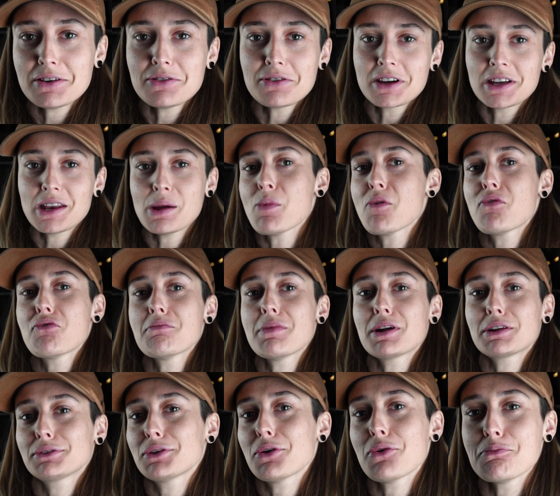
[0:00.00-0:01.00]
no queríamos
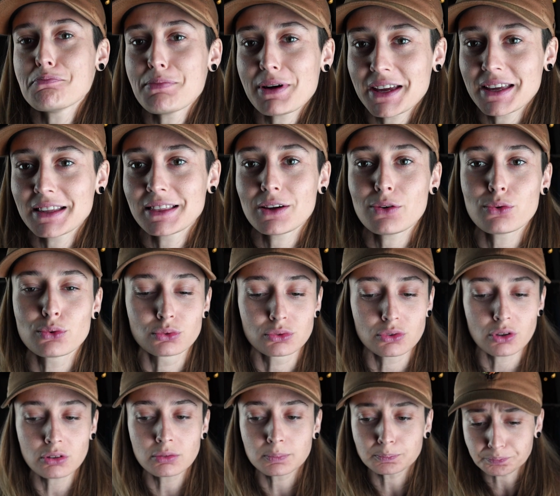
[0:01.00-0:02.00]
fumar todo un paquete
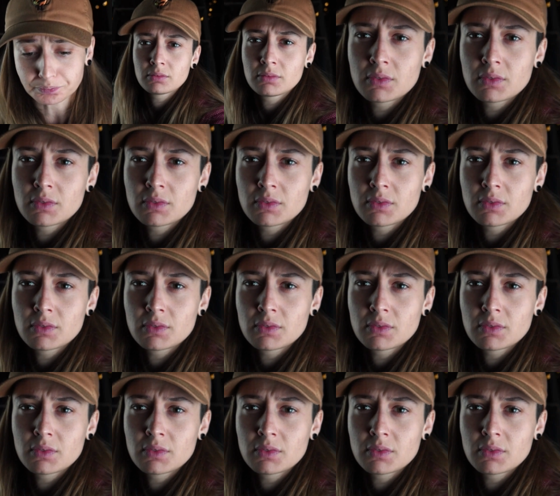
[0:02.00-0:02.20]
juntos.